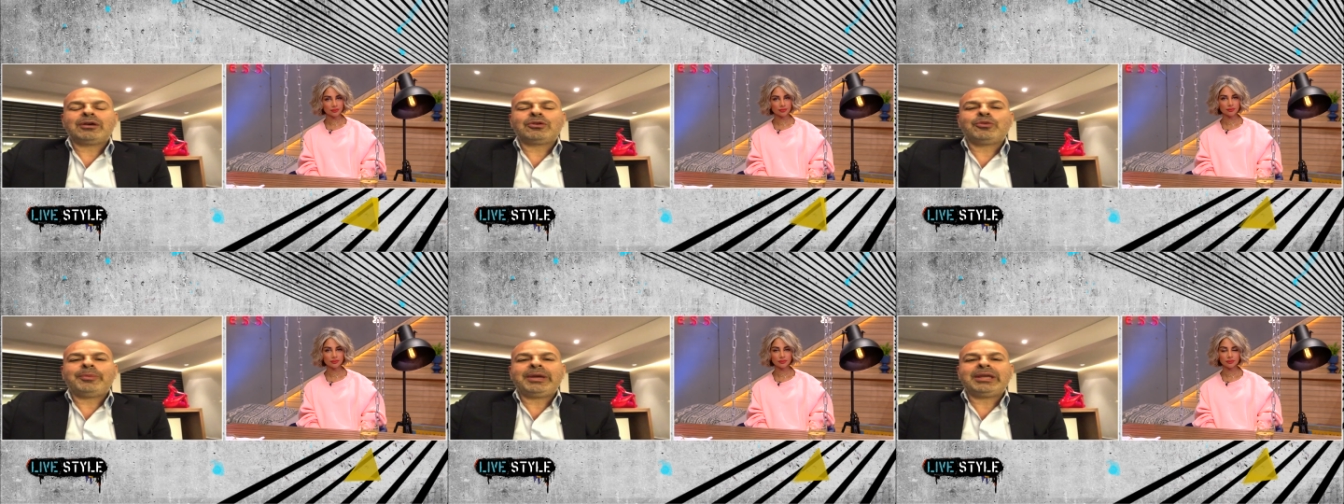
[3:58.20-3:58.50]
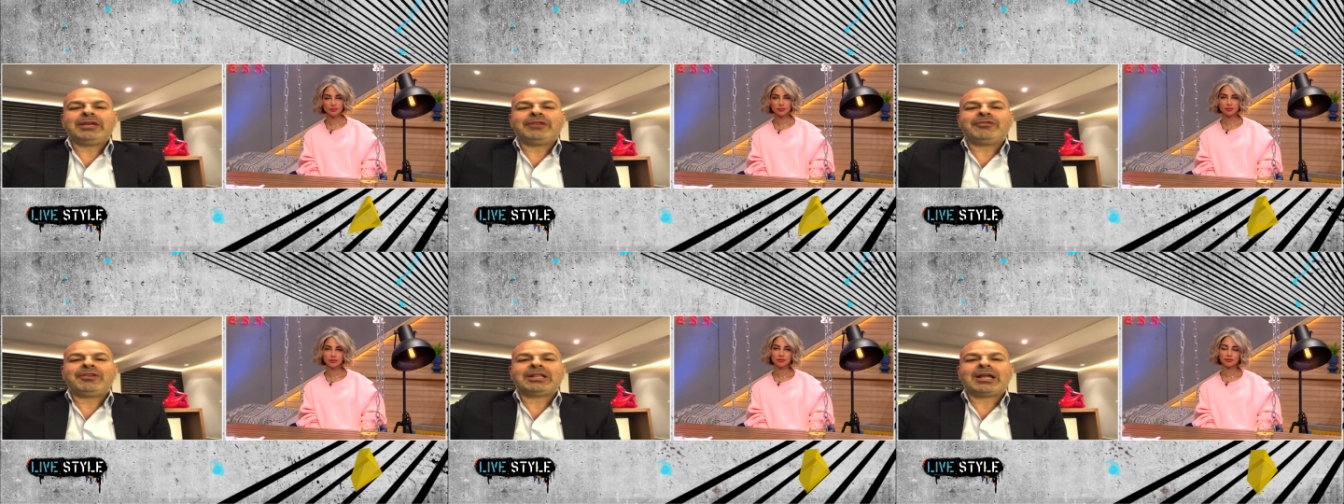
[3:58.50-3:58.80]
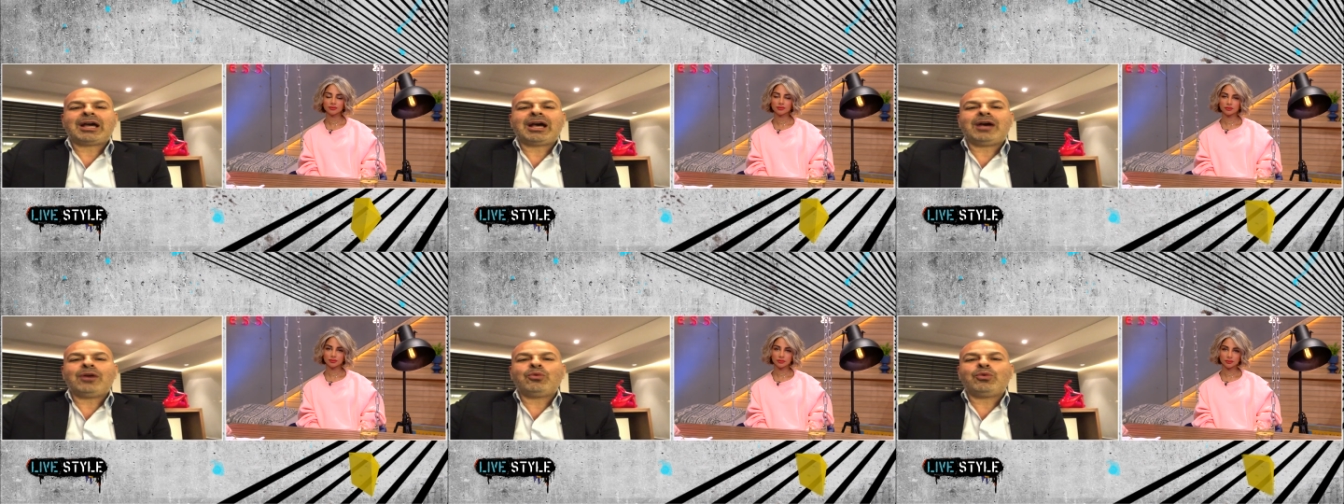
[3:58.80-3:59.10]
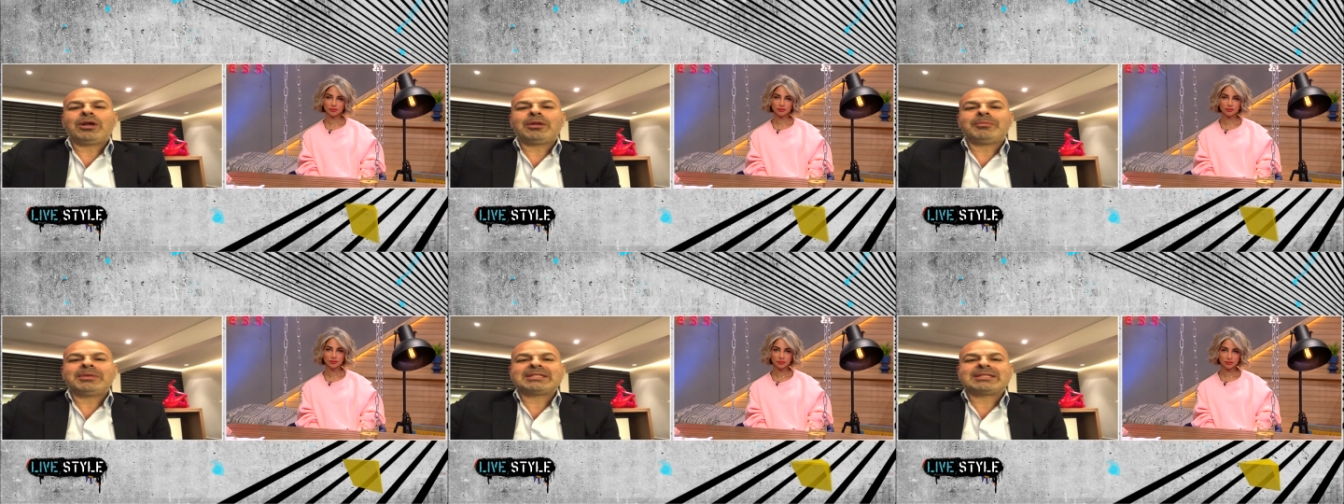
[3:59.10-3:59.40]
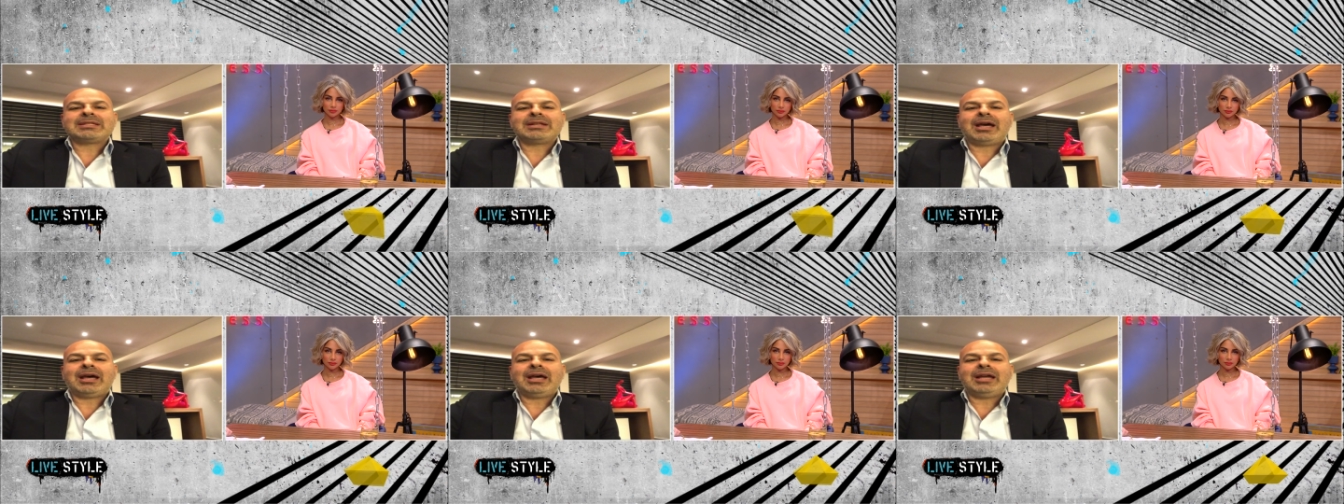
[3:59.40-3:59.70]
وبيي فتح اول
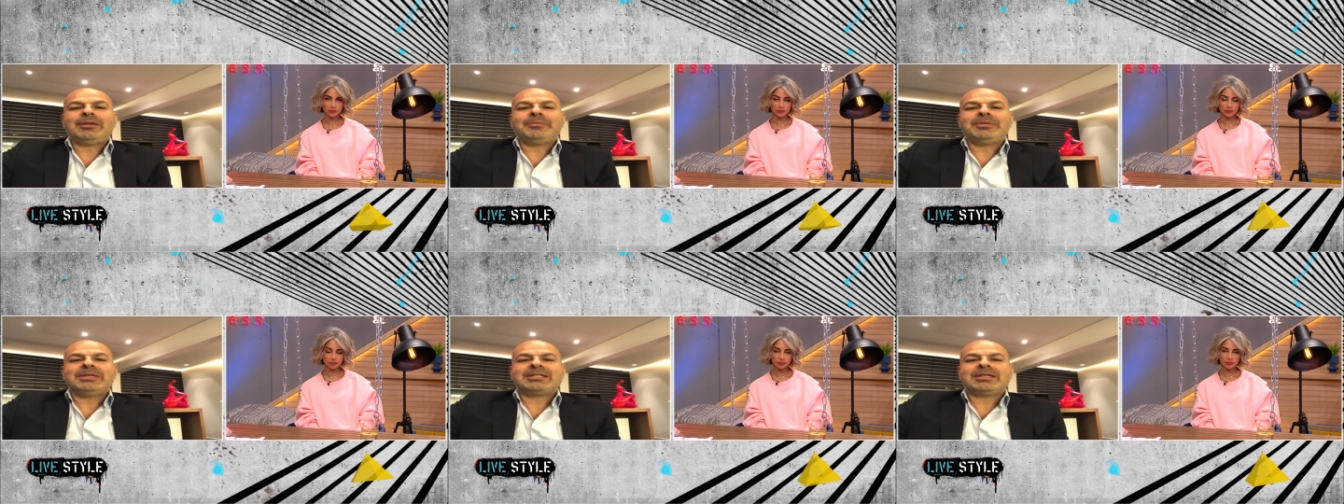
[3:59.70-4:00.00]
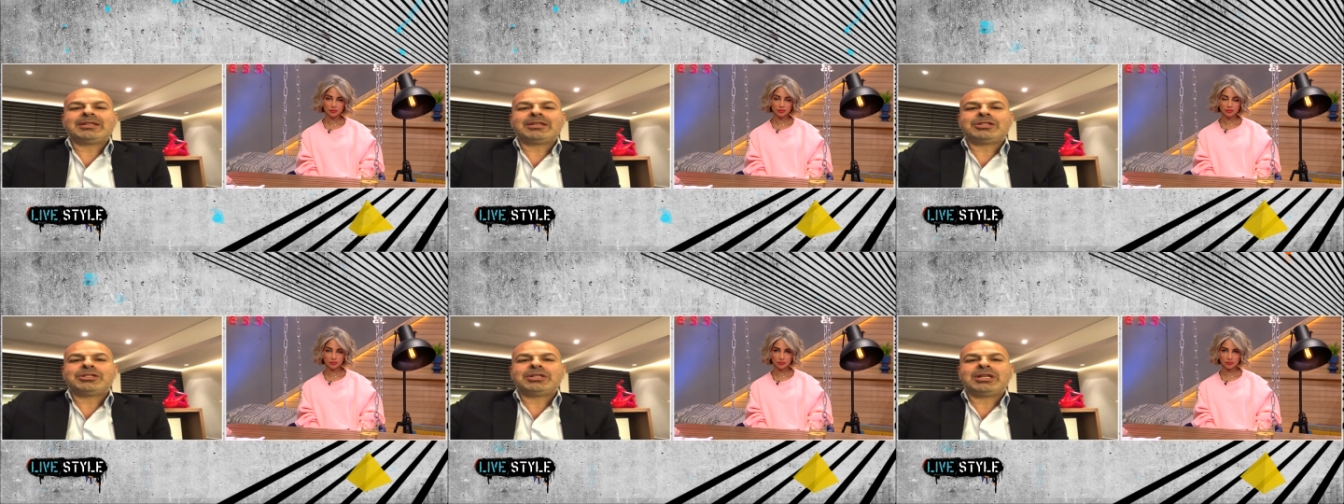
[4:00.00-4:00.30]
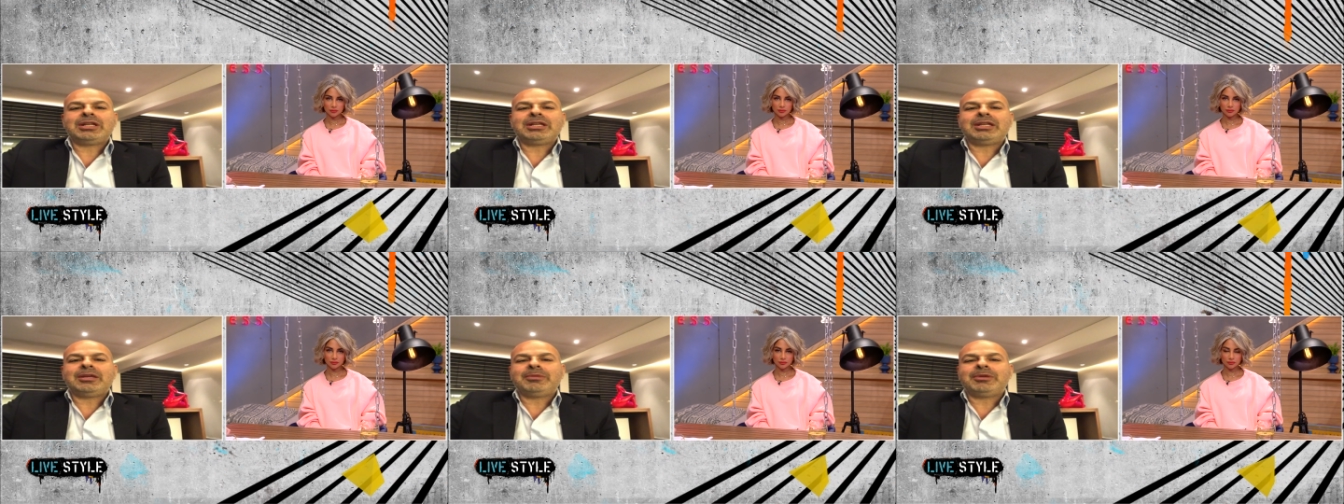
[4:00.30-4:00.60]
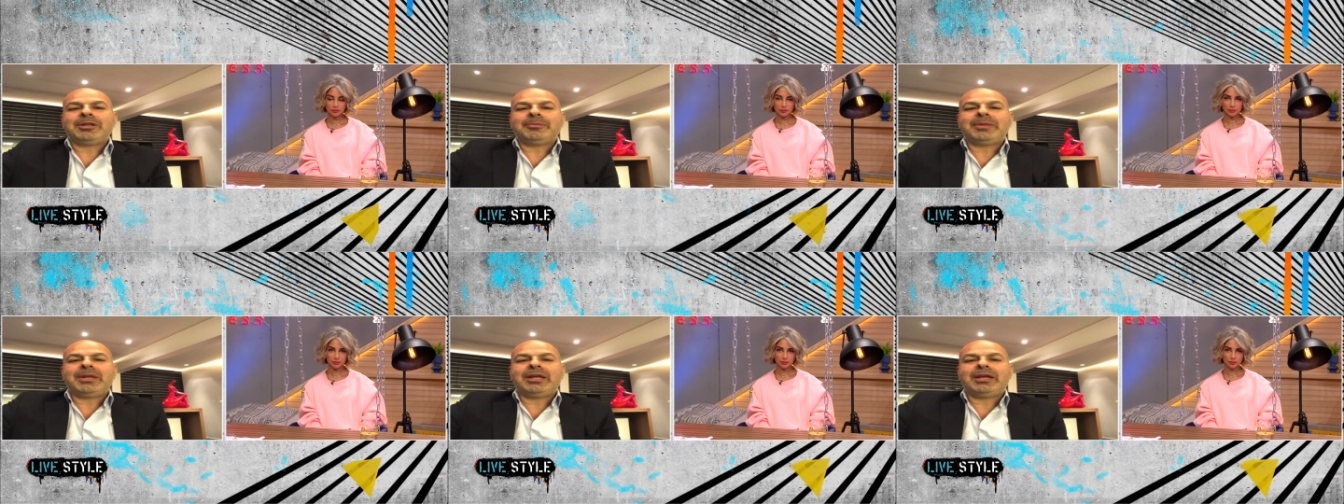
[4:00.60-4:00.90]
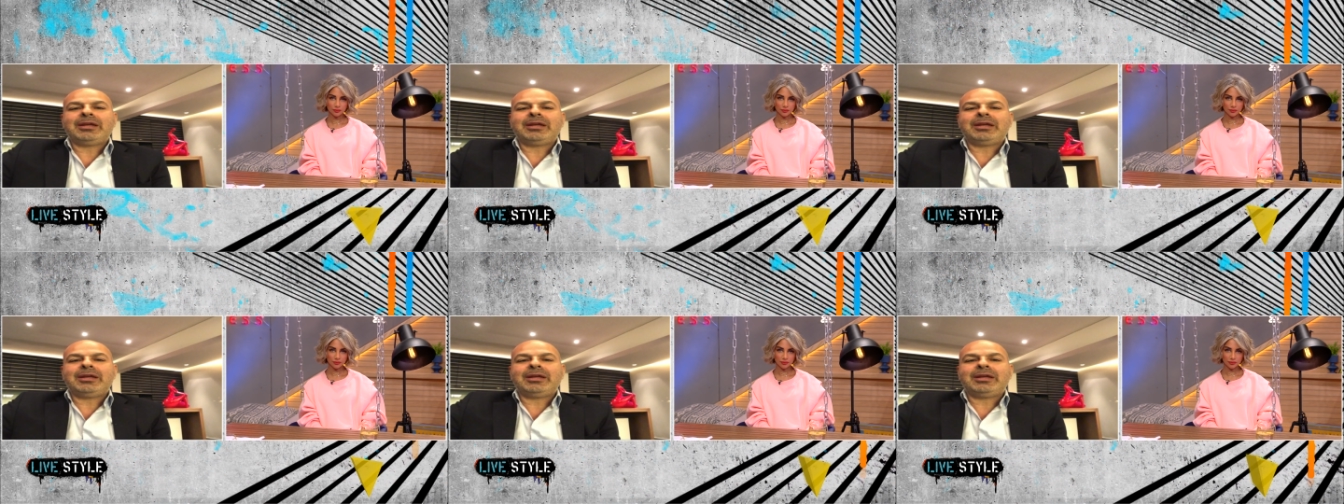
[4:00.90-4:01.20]
مصنع البسه رجاليه
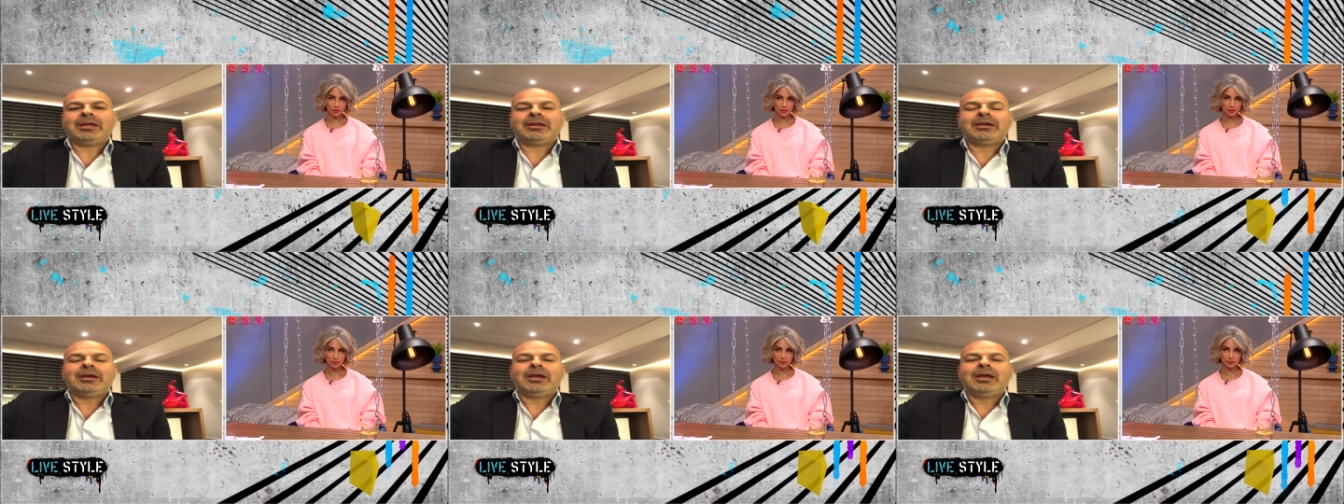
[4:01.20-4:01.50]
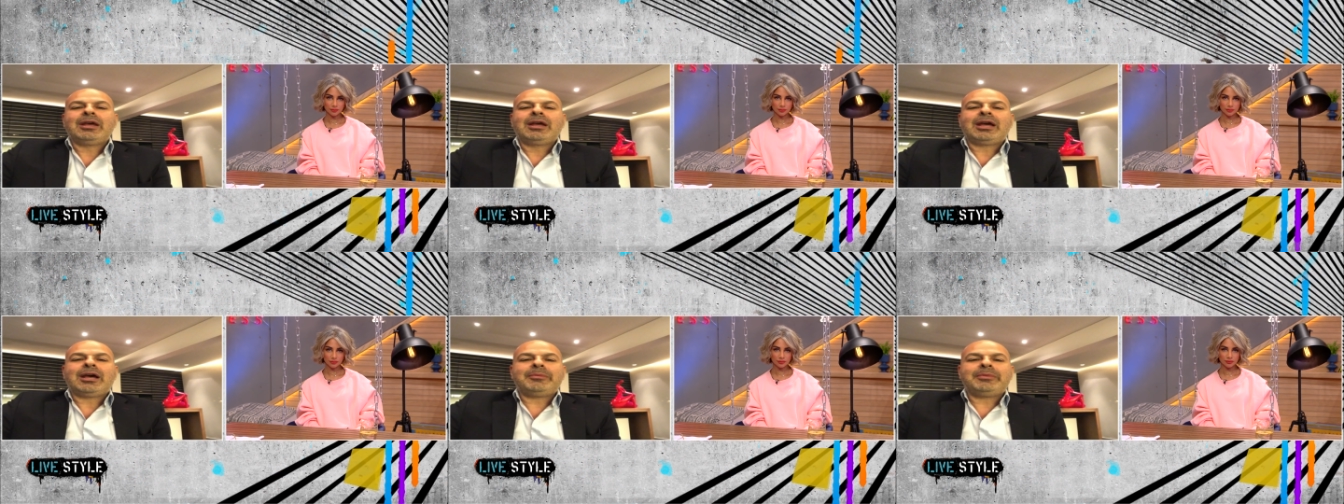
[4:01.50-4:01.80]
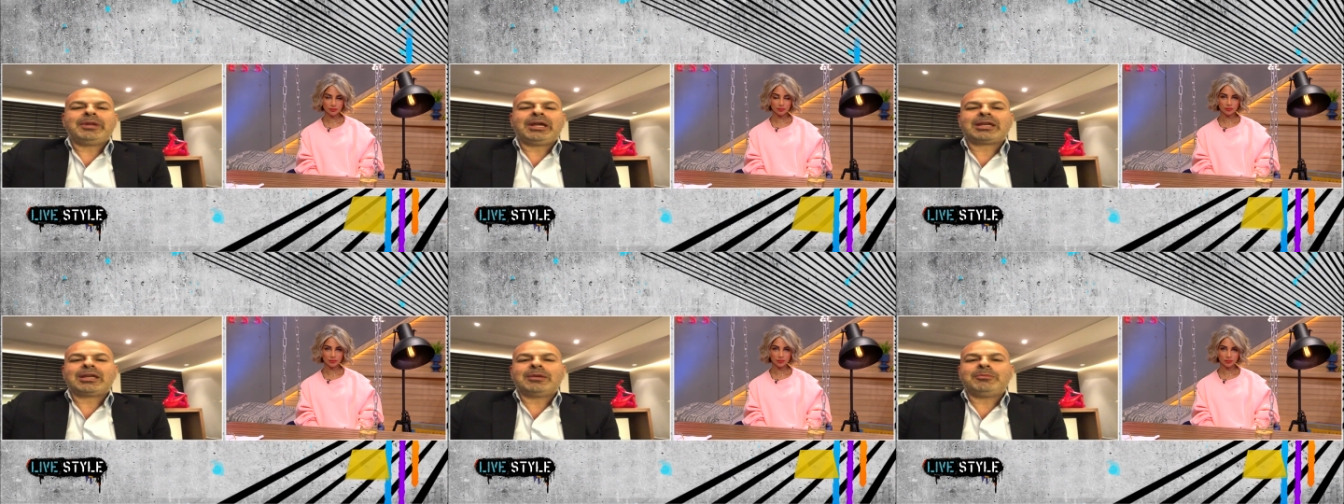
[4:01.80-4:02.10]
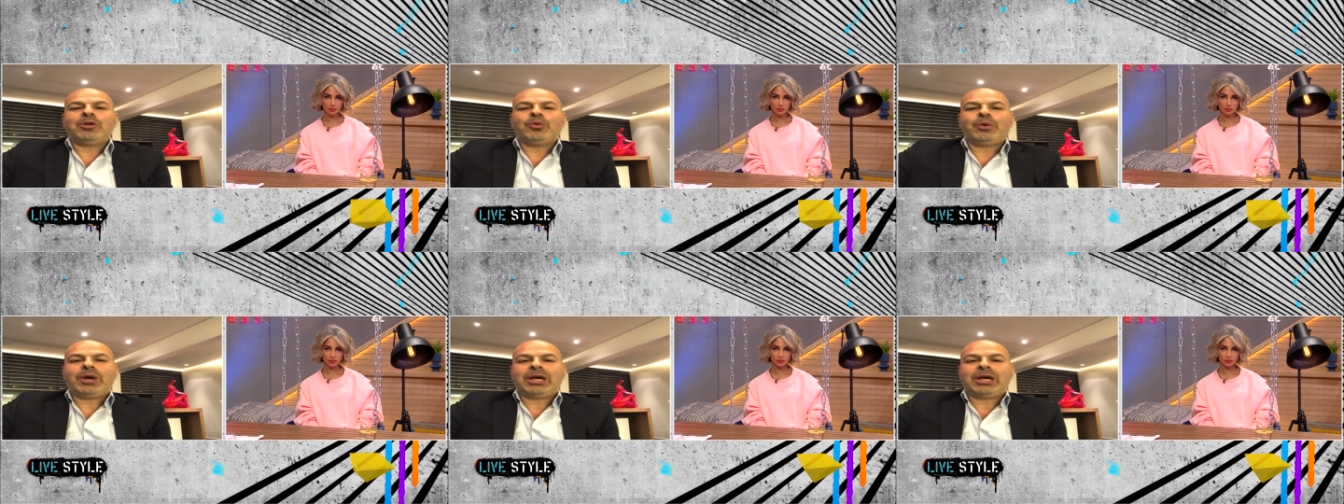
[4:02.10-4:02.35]
بلبنان عم نحكي بال